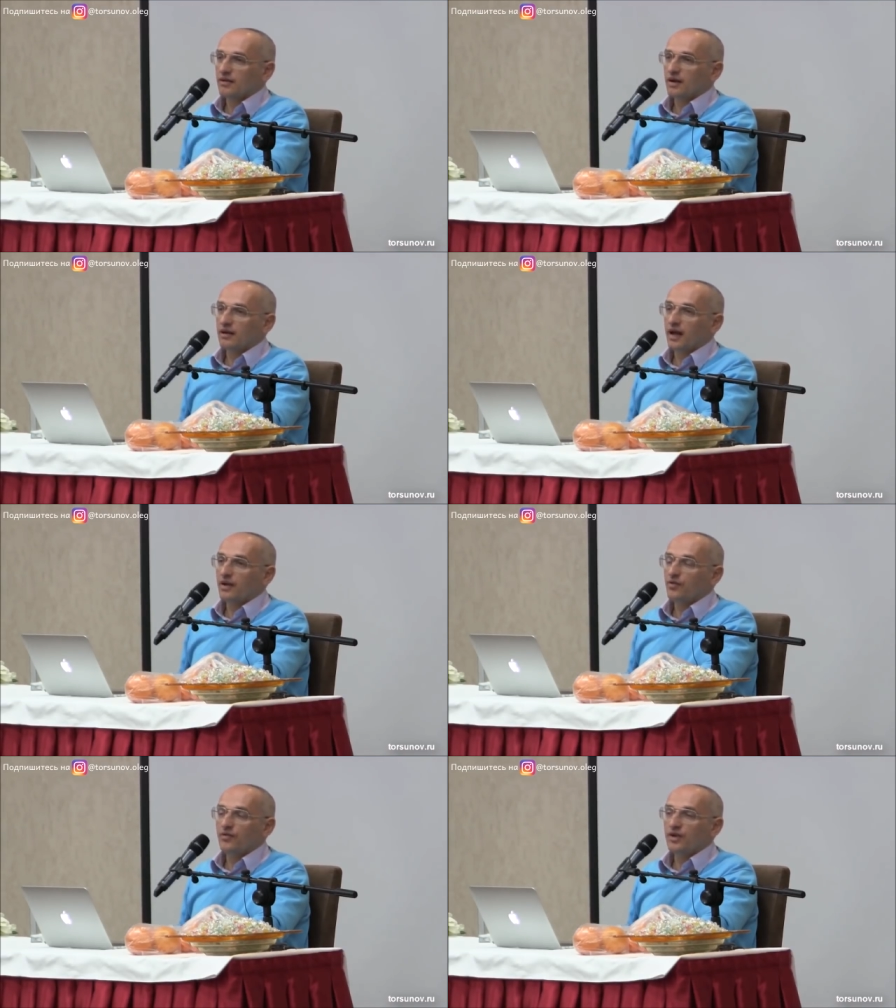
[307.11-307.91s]
когда
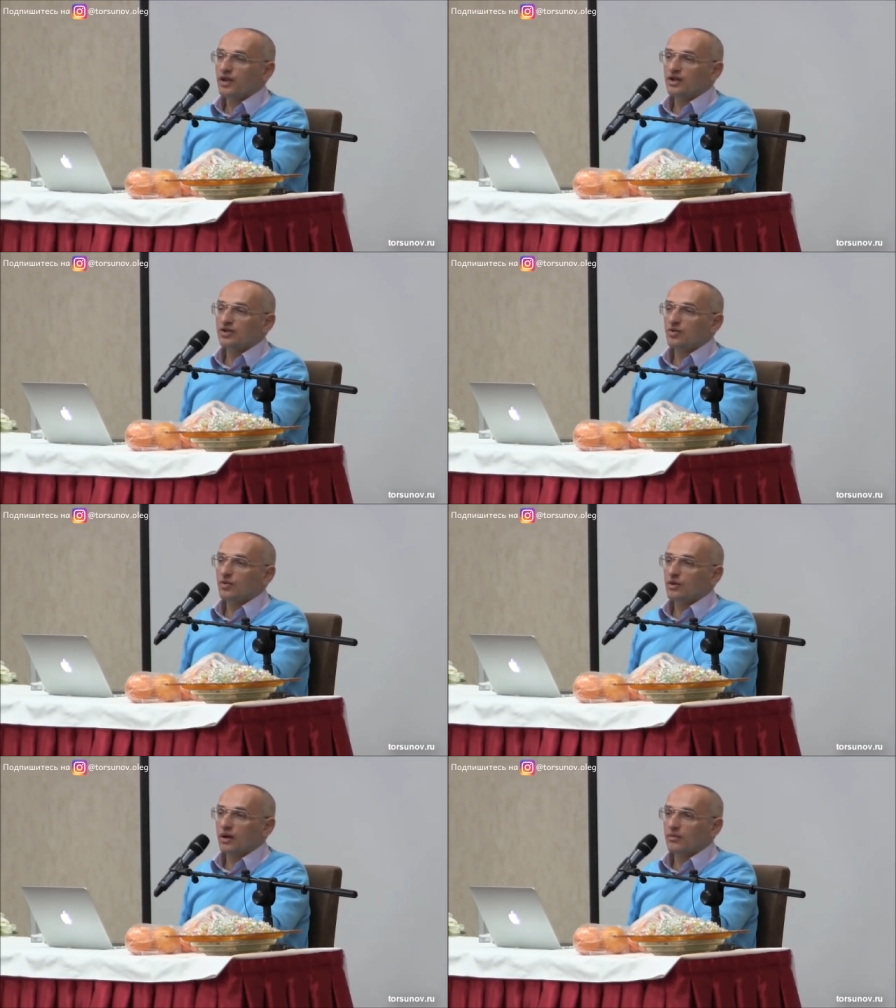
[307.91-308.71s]
они увидели,
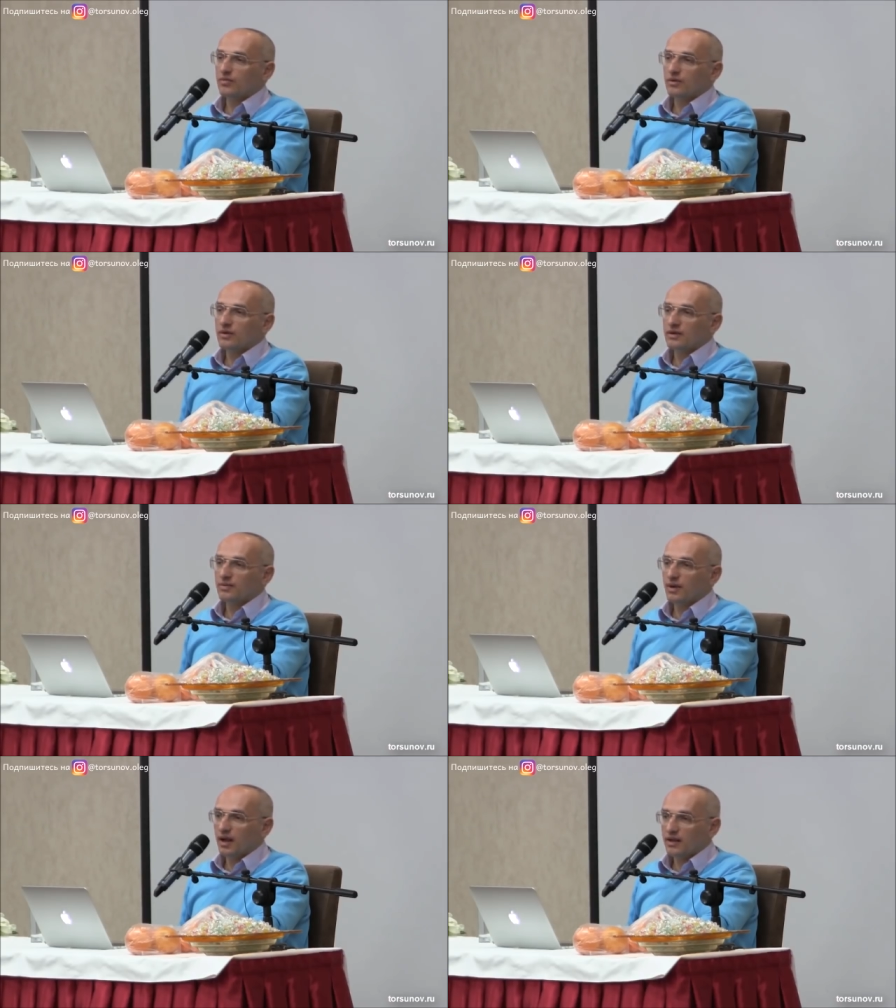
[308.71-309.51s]
что он как бы не
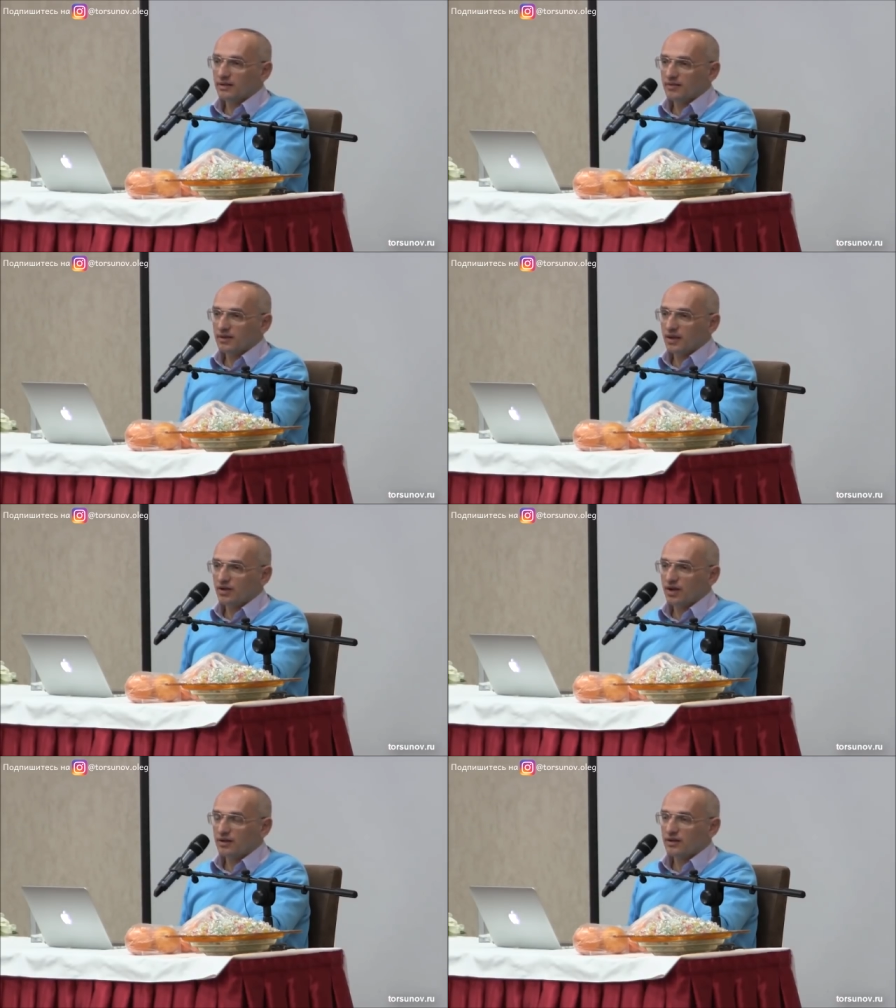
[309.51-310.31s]
собирается
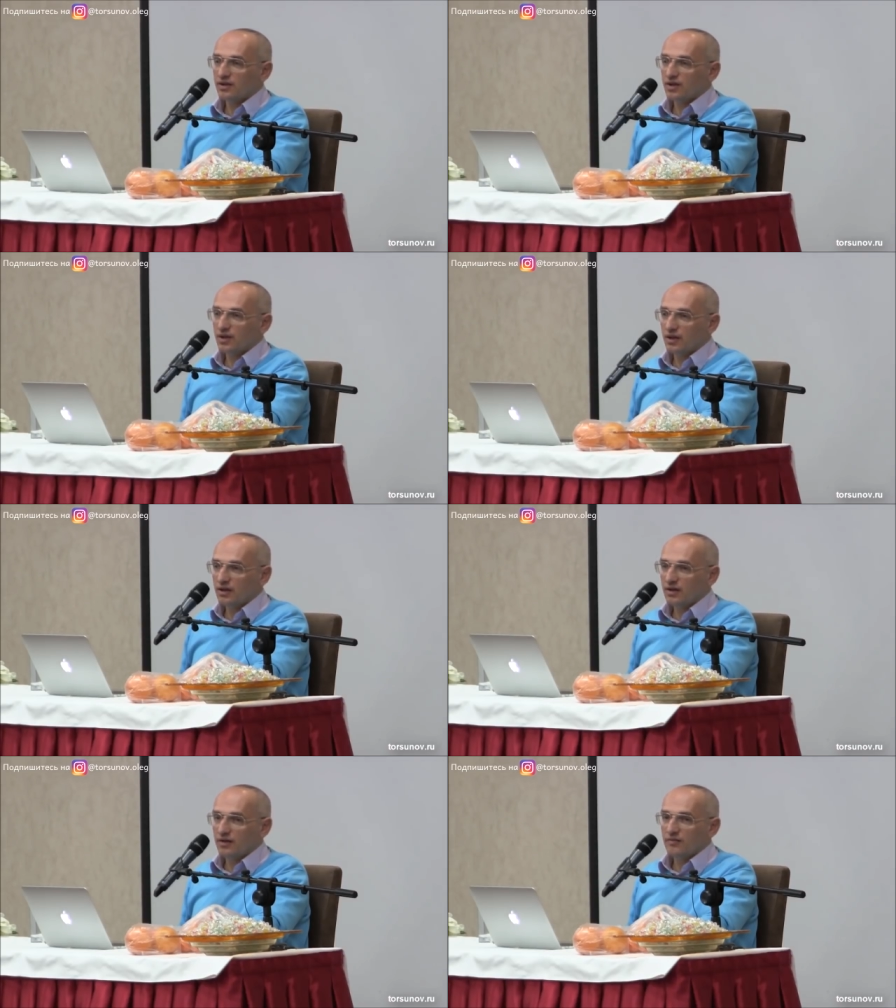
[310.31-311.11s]
возвращаться к жене,